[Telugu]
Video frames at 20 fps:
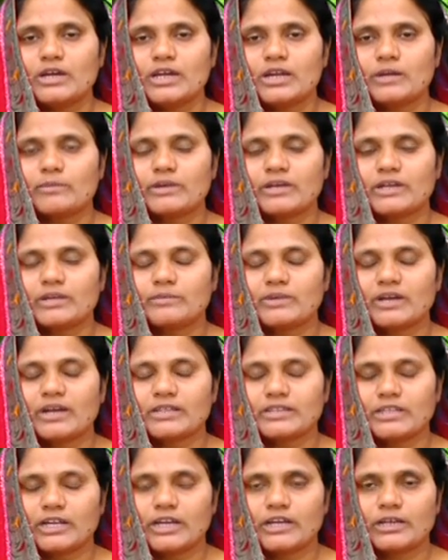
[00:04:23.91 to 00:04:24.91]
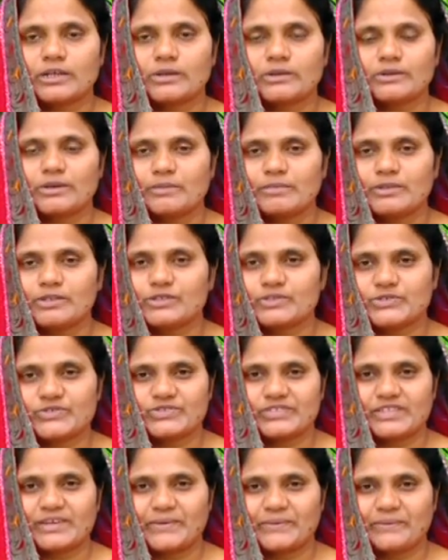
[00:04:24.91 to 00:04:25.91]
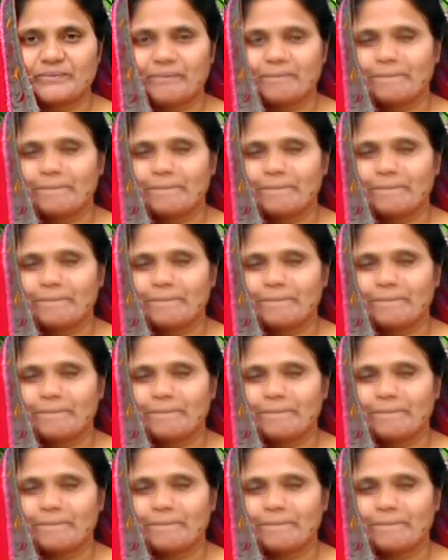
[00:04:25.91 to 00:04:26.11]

క్రమక్రమంగా తగ్గడం కూడా మీరు చూస్తారు